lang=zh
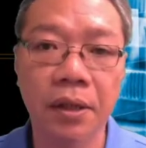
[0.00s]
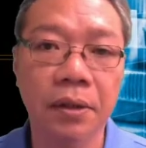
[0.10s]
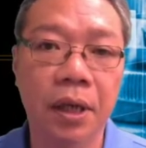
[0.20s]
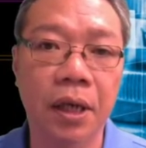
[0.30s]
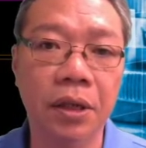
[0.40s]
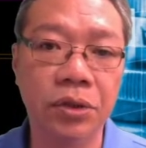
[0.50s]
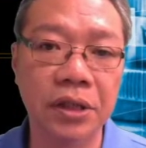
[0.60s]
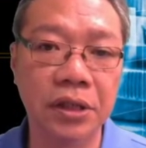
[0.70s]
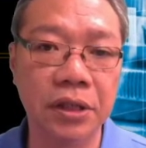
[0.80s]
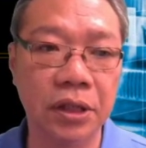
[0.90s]
呃
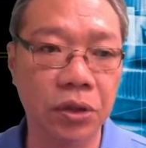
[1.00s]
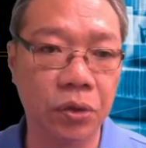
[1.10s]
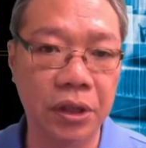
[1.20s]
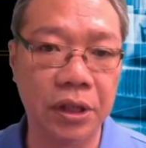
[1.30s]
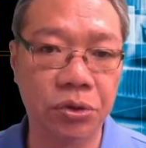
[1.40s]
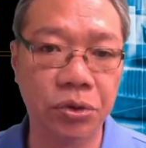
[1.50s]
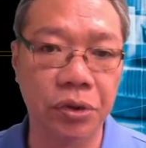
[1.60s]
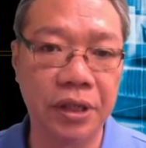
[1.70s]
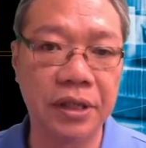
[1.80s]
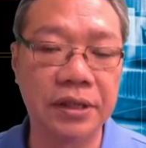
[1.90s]
算是一个有一个具
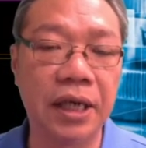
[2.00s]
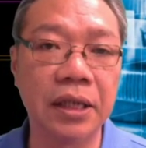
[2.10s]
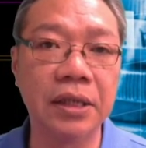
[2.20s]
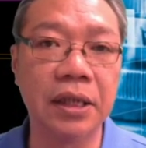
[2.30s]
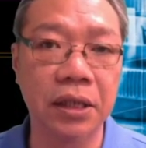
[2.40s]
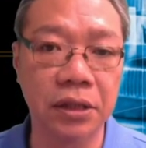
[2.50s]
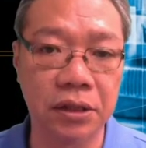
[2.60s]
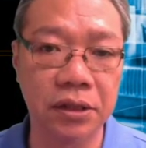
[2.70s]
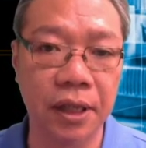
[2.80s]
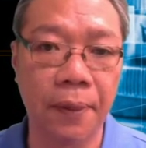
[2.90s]
有一个强力的一个
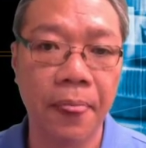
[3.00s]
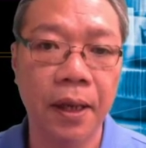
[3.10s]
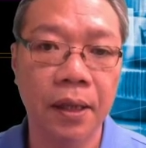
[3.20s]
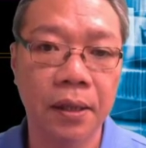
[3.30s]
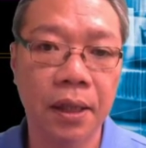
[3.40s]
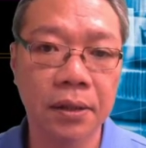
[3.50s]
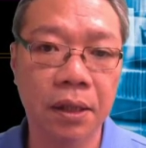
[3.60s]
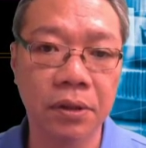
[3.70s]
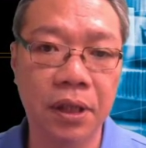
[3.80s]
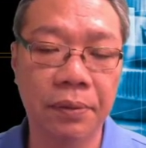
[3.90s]
支撑。那
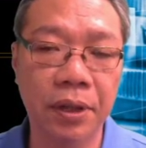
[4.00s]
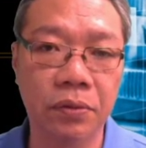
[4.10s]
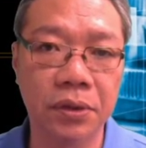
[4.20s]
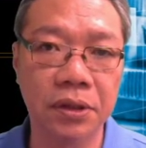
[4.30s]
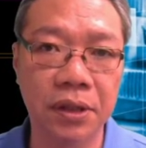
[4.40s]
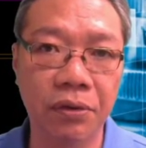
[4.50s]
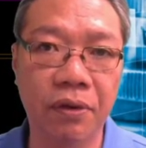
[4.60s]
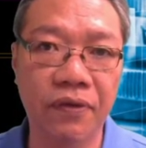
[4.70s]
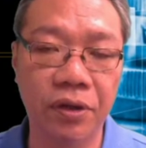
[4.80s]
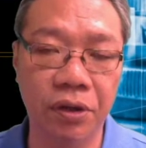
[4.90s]
到底台北股市三
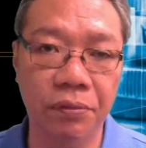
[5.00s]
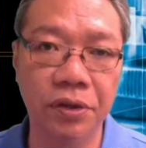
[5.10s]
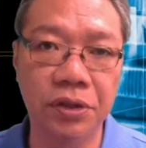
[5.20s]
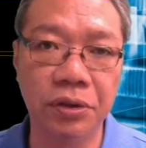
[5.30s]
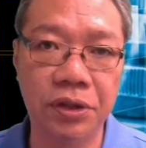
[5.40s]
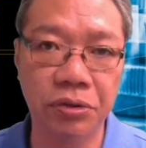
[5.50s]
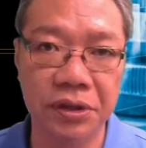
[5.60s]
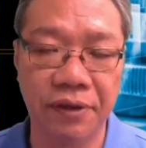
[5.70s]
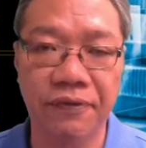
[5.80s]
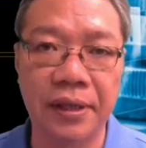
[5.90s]
月份有没有机会继续
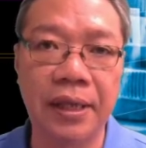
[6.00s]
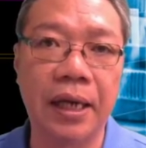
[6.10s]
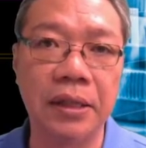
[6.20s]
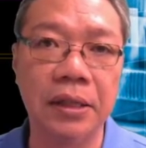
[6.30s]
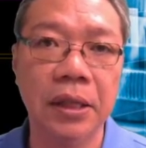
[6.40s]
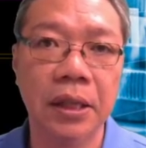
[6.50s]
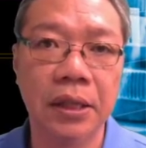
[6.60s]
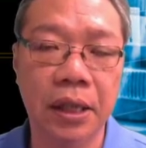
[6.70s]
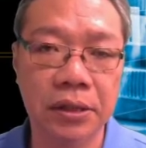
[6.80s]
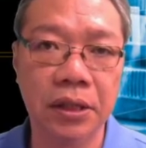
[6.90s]
再反弹呢？
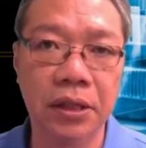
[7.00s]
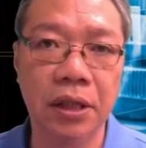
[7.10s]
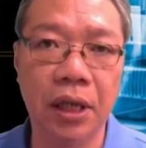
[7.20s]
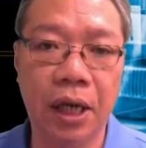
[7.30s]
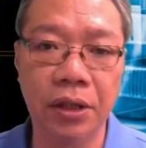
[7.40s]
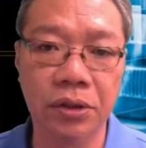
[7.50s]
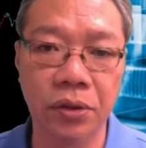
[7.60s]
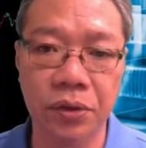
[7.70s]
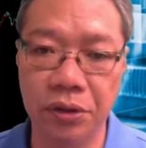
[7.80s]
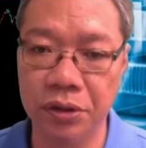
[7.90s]
那这里呢还有一个
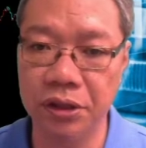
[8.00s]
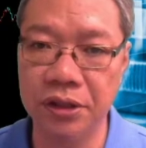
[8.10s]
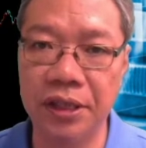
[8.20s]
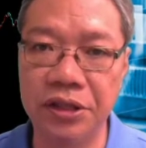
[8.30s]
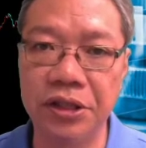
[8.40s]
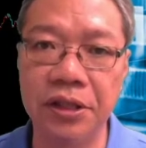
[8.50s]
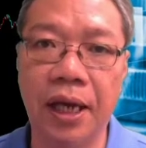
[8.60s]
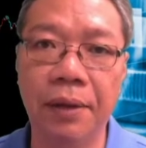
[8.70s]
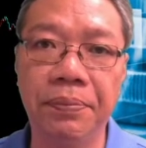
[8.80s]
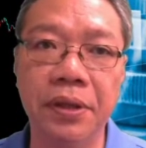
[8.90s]
重点就是在新
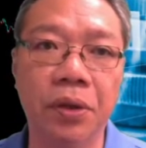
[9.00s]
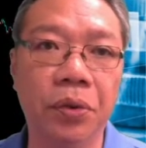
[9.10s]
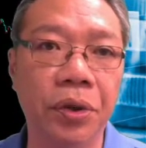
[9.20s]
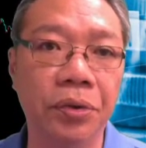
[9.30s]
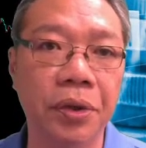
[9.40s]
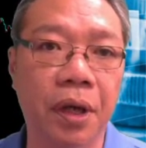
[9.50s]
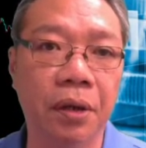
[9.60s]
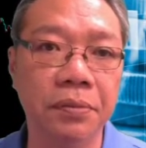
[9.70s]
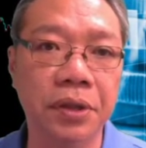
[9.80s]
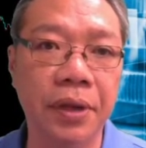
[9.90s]
台币的汇率哈，
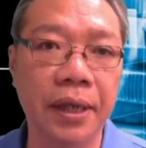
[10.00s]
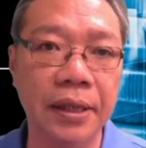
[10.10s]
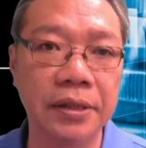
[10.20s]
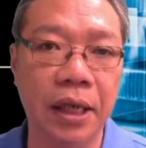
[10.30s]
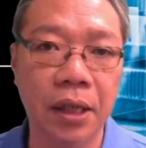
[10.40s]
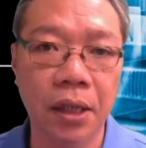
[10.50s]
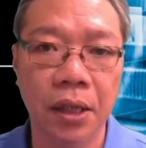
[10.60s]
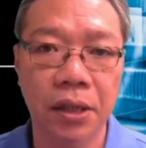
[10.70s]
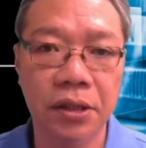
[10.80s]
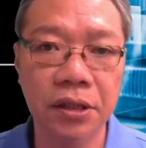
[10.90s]
我们稍微看一下。
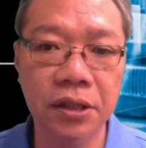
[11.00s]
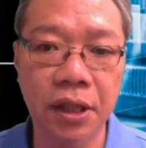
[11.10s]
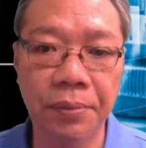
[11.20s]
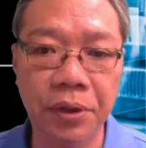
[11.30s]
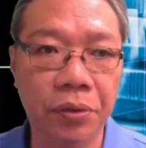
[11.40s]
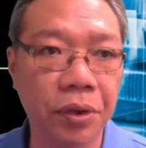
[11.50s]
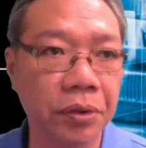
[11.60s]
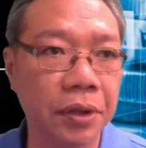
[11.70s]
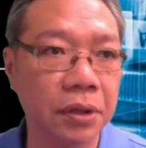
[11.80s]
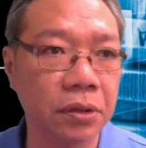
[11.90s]
今天新台币的汇
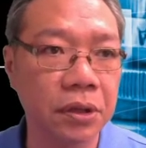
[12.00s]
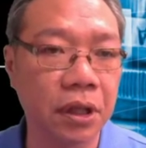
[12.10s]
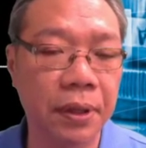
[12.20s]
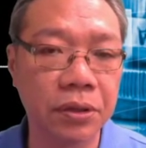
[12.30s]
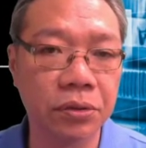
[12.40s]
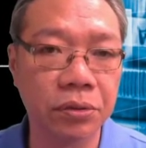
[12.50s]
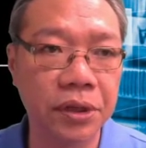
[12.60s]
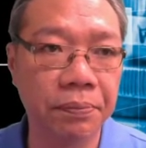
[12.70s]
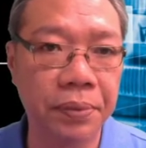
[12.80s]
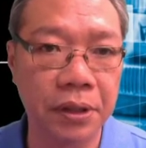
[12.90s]
率呢，从早盘出
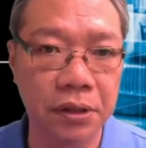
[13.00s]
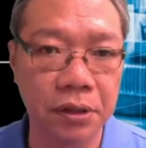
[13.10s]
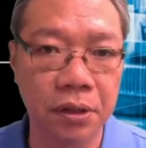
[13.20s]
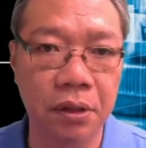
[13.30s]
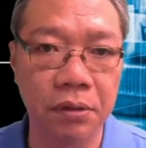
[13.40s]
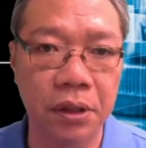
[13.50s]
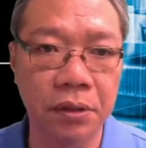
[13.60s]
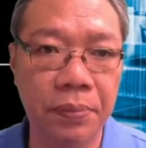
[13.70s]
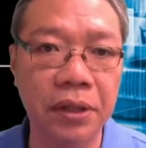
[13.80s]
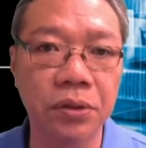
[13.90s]
现贬值之后呢，
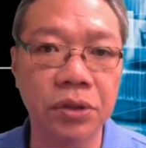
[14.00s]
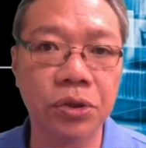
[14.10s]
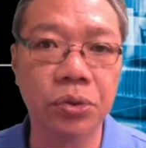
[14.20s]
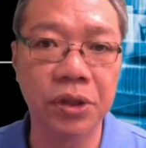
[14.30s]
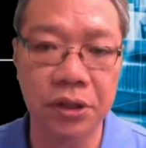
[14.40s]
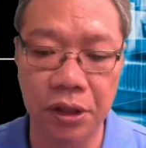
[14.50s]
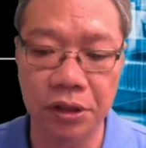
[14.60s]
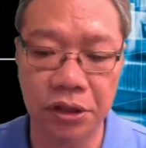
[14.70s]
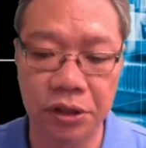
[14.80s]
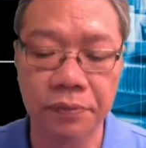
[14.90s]
盘中是出现
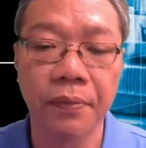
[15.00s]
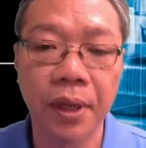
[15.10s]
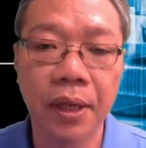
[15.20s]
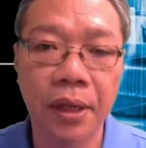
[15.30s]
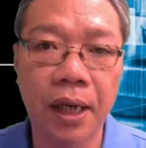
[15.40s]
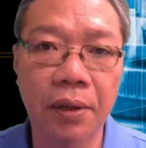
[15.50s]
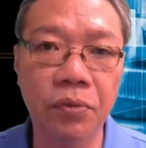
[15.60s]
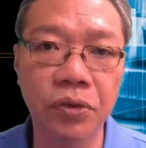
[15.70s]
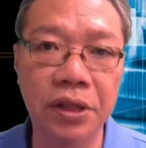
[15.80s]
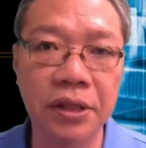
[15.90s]
升值，那
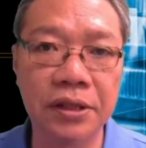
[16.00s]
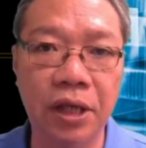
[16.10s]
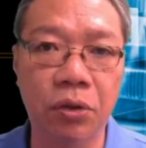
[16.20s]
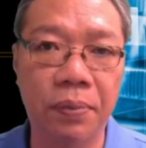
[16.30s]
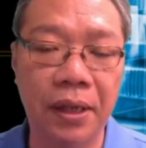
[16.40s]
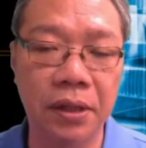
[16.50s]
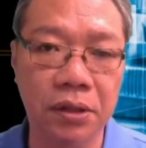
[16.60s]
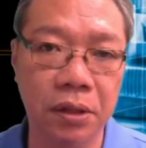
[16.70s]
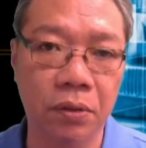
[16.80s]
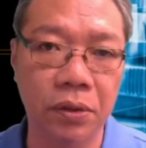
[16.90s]
目前在下午盘的
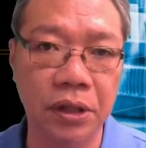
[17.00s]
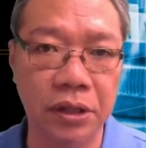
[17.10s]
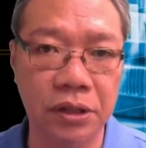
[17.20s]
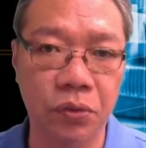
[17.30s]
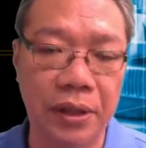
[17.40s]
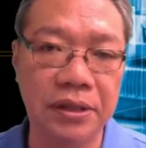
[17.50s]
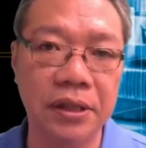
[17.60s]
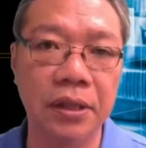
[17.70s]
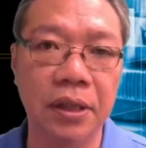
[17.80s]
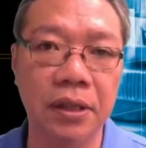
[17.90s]
时候呢，也是回
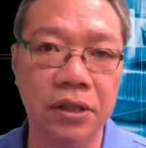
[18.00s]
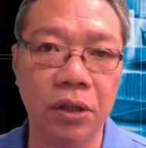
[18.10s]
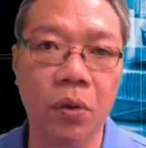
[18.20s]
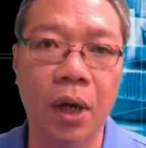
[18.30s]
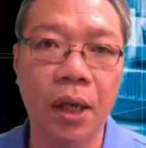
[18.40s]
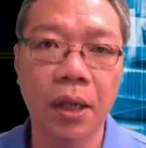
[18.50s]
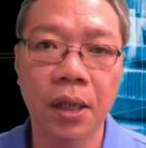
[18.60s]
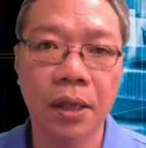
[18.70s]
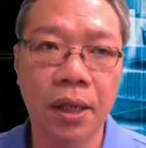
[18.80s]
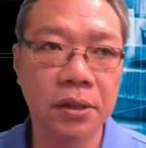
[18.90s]
升的一个情况。
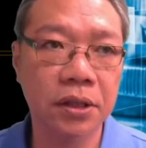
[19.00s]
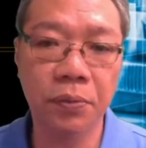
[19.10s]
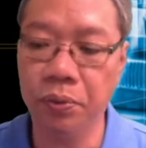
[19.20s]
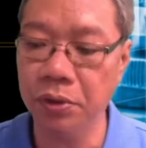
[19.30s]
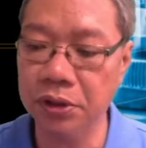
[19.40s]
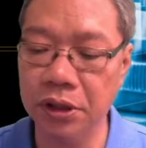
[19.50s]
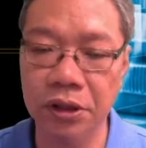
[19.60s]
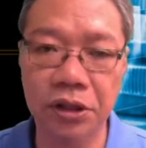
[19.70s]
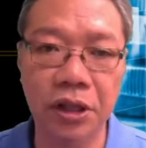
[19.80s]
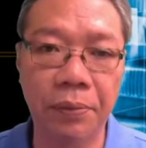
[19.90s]
那这波整
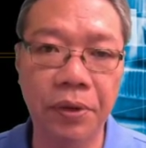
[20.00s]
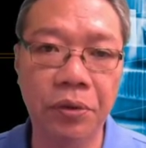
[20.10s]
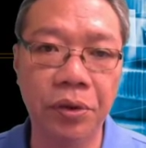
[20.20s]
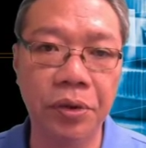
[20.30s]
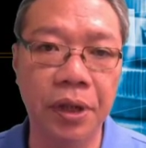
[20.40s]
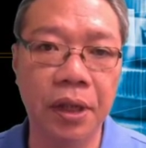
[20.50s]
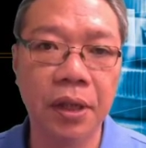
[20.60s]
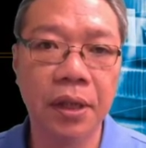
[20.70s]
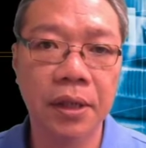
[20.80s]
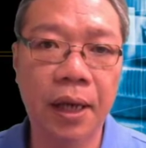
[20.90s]
个新台币汇率呢，
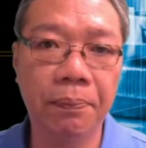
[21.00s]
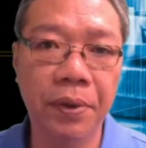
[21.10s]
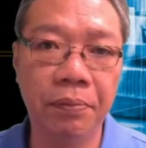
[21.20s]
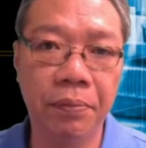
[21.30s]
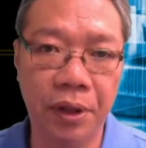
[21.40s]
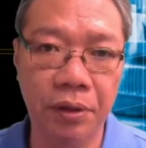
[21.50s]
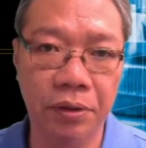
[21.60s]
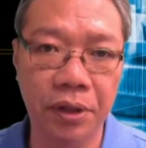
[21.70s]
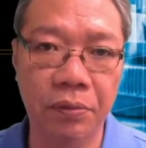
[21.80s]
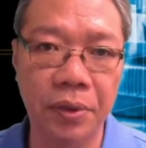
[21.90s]
它并没
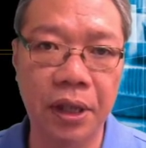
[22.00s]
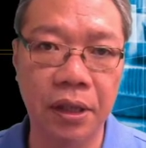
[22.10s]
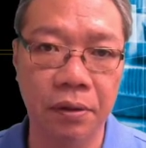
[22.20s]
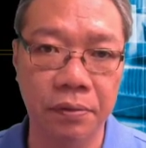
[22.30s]
有让我们看到